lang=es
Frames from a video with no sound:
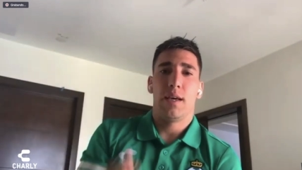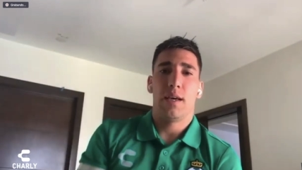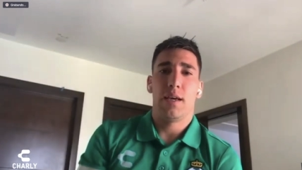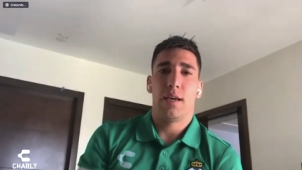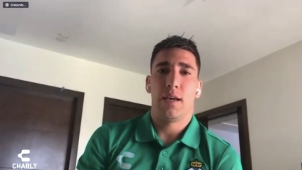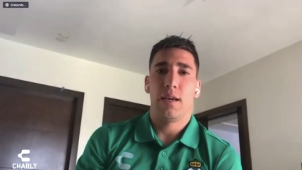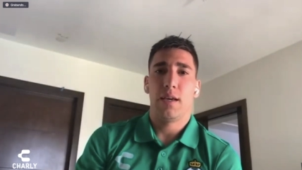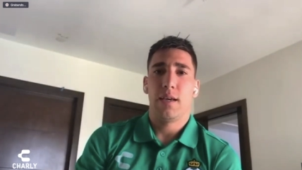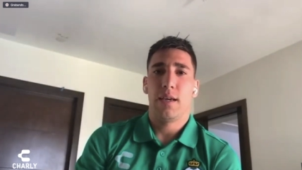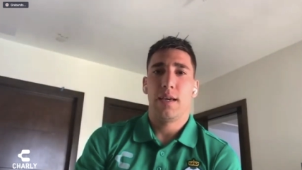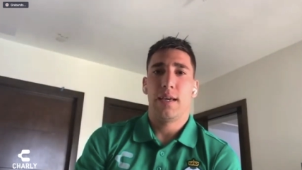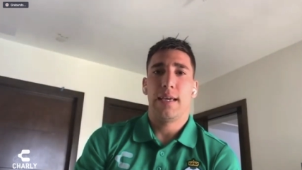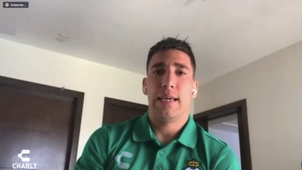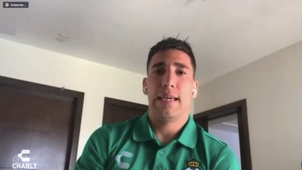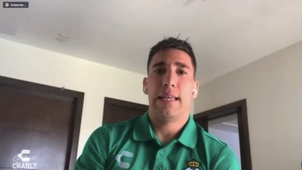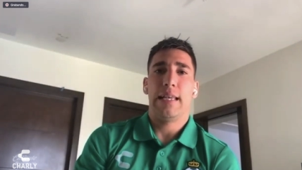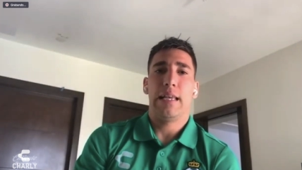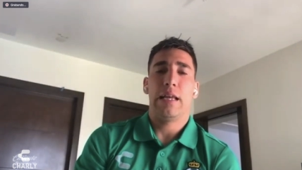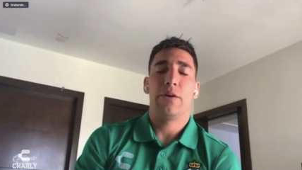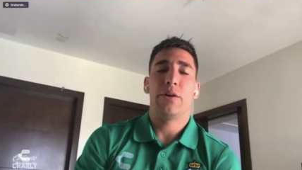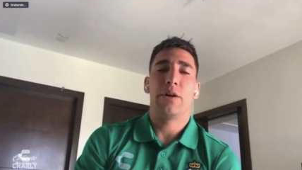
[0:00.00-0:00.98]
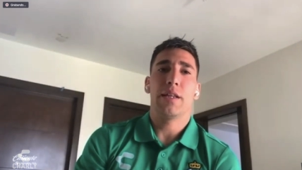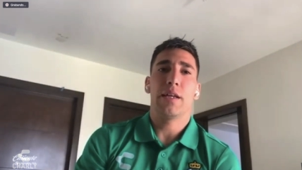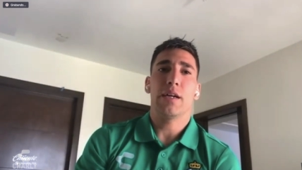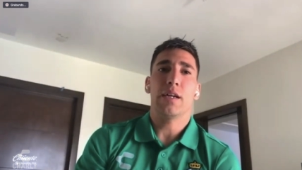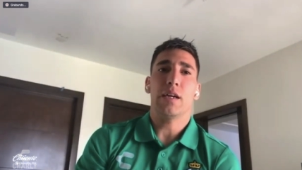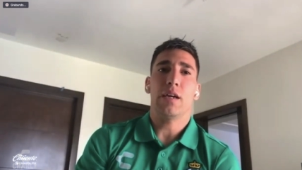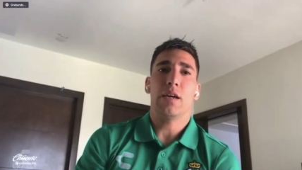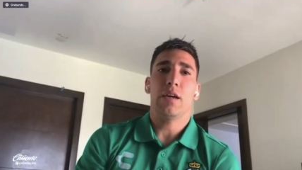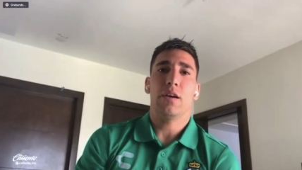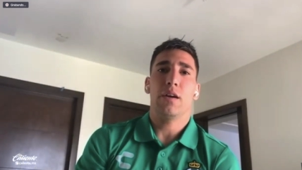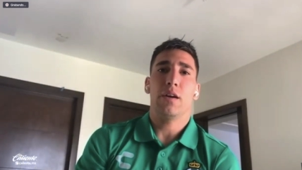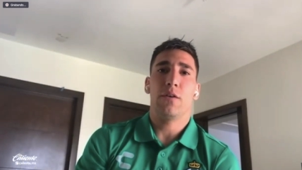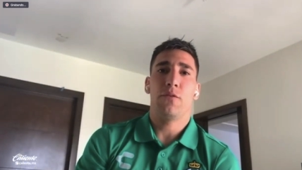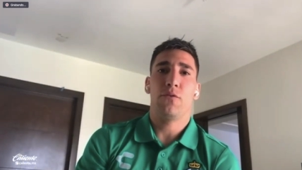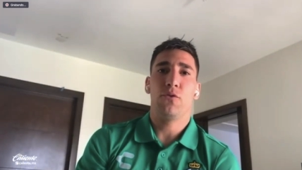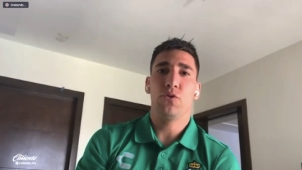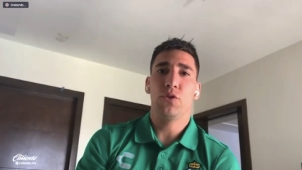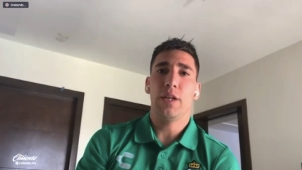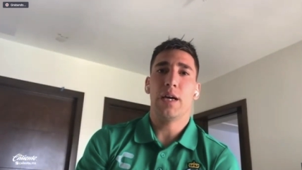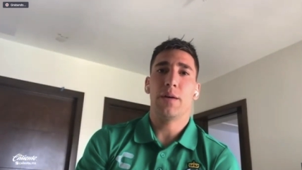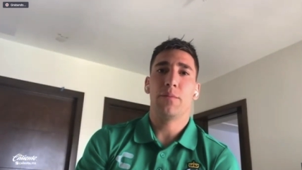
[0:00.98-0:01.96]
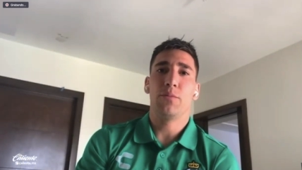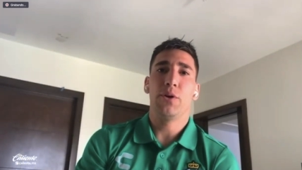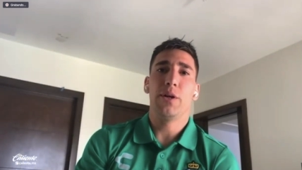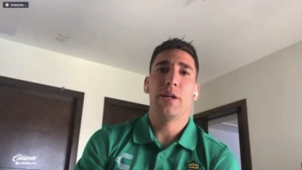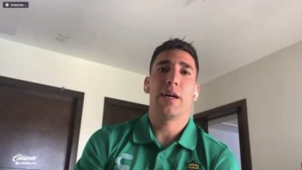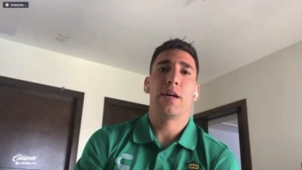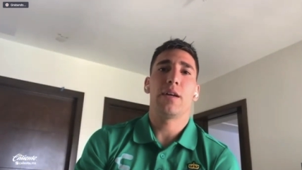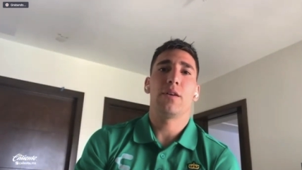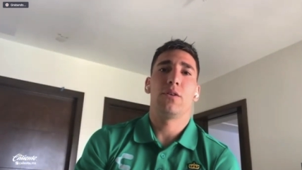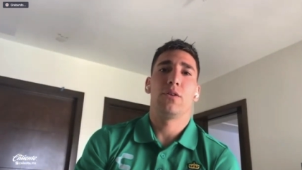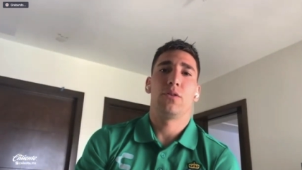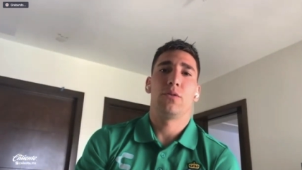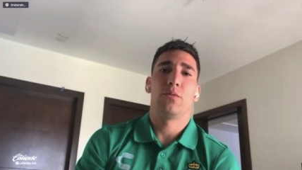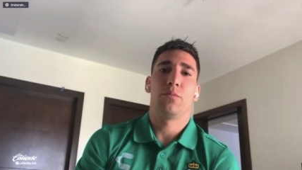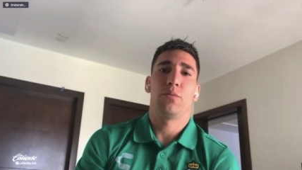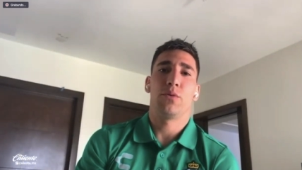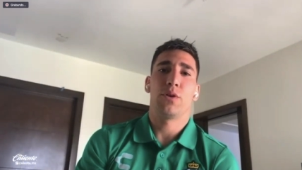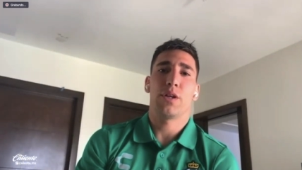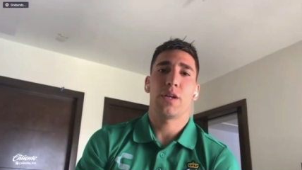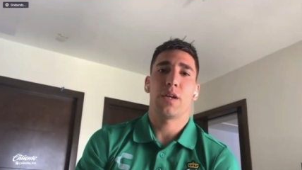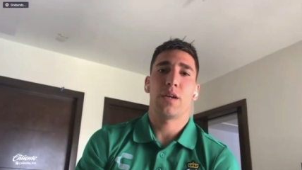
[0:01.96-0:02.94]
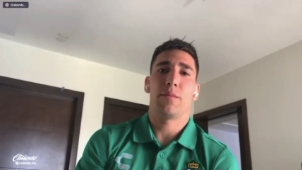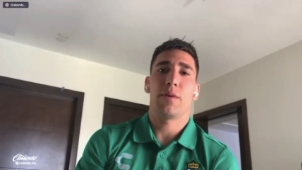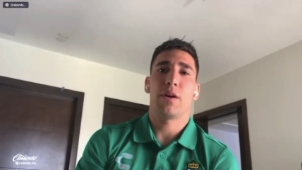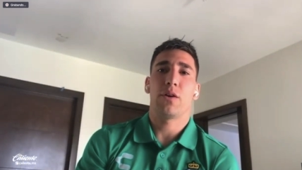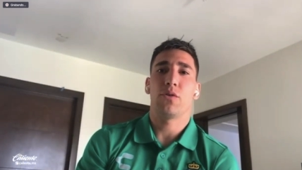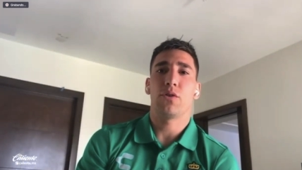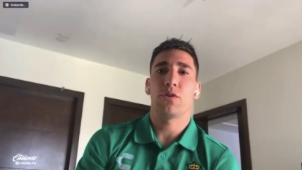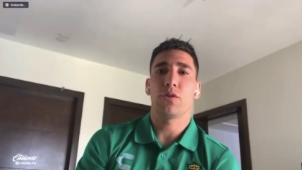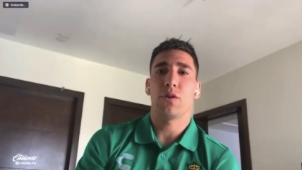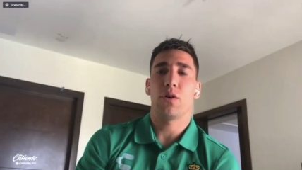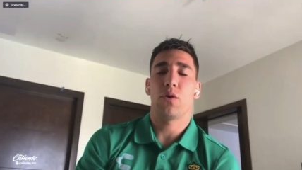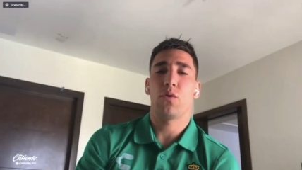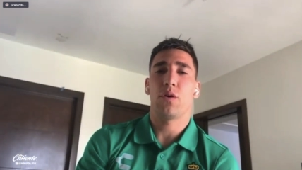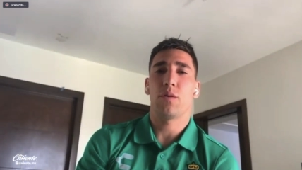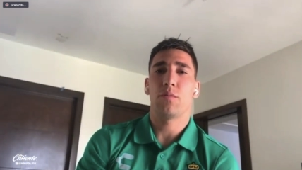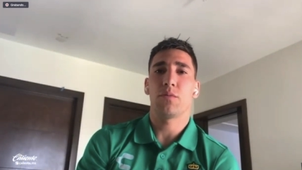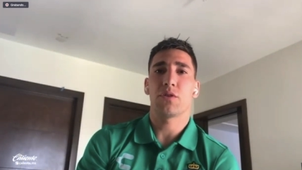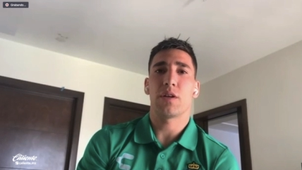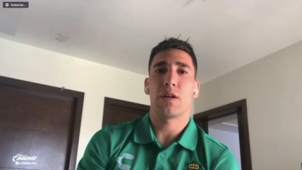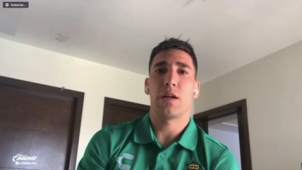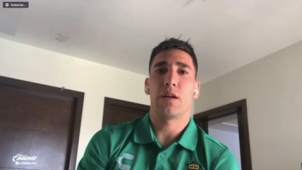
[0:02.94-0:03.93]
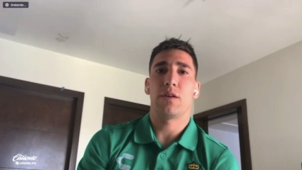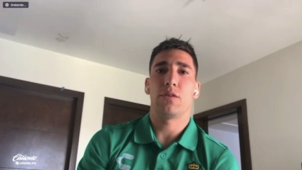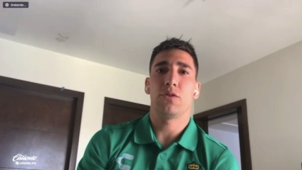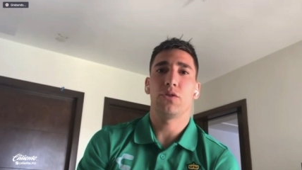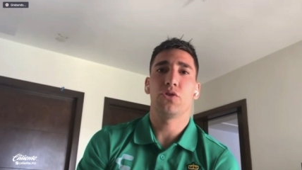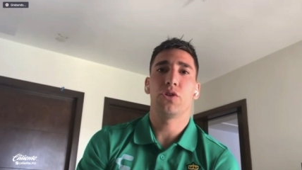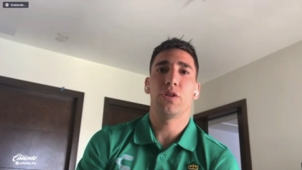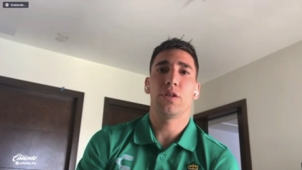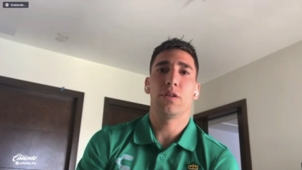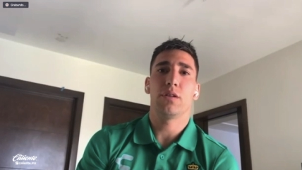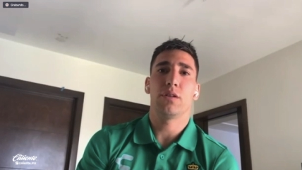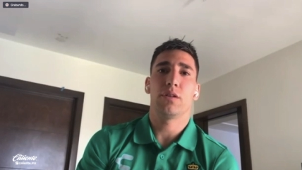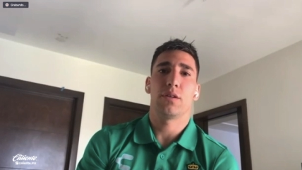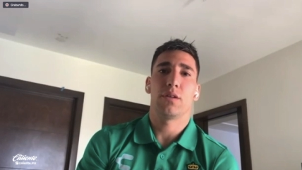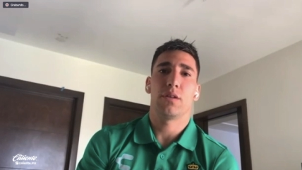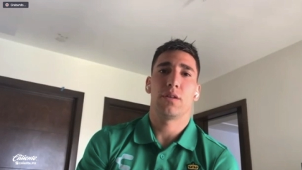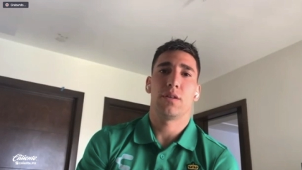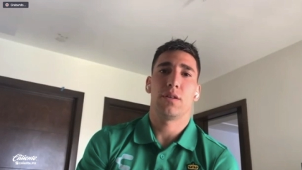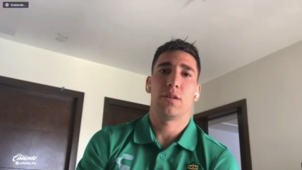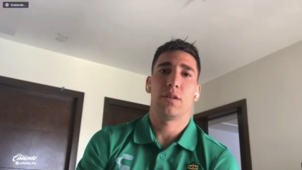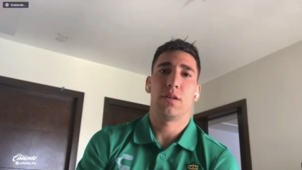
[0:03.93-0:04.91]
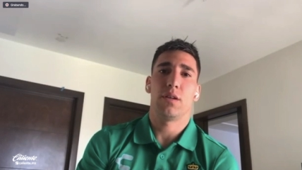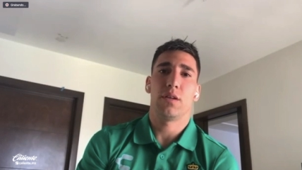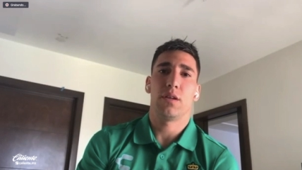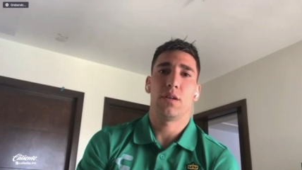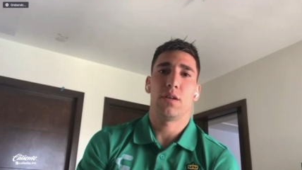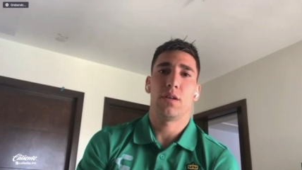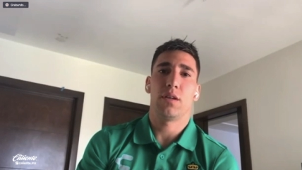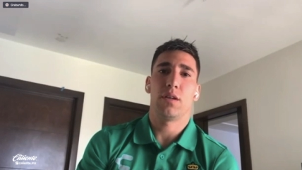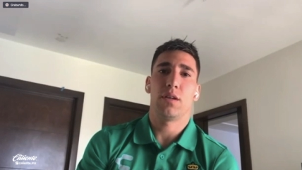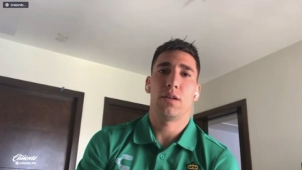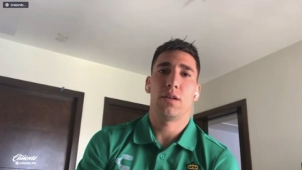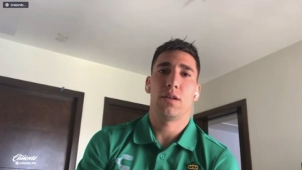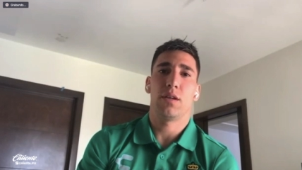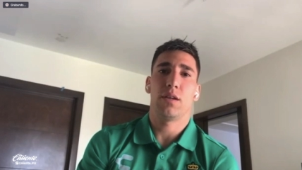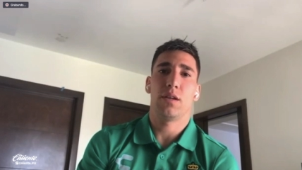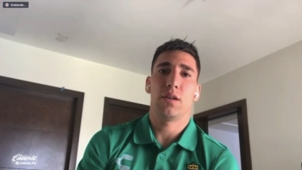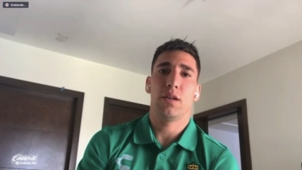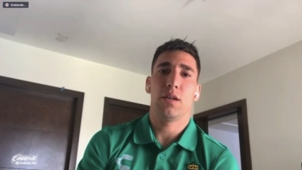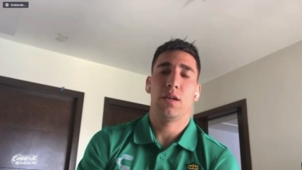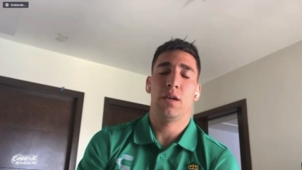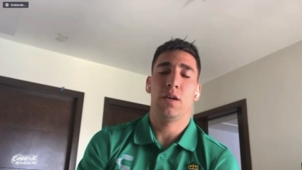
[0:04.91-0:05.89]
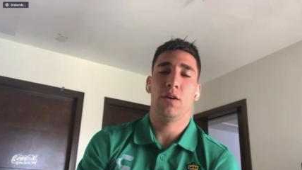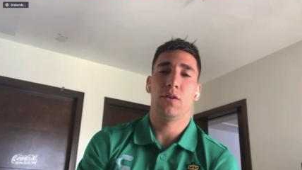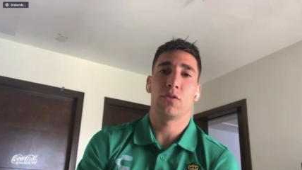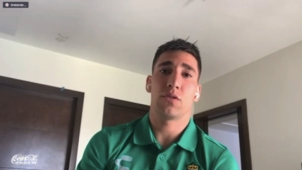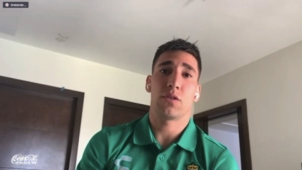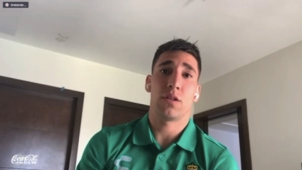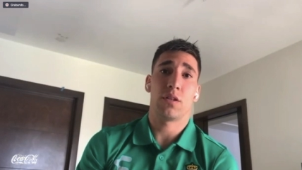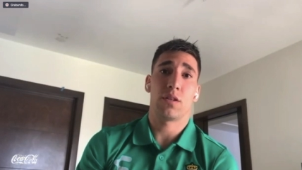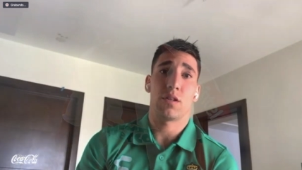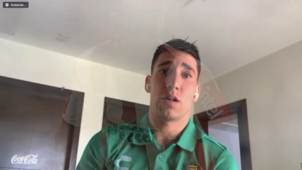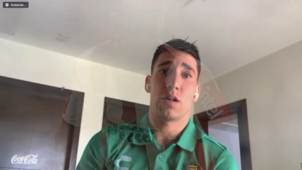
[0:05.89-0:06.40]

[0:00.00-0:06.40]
Eh, la verdad que, fue un día muy largo, porque me acuerdo que jugamos en la noche eh, y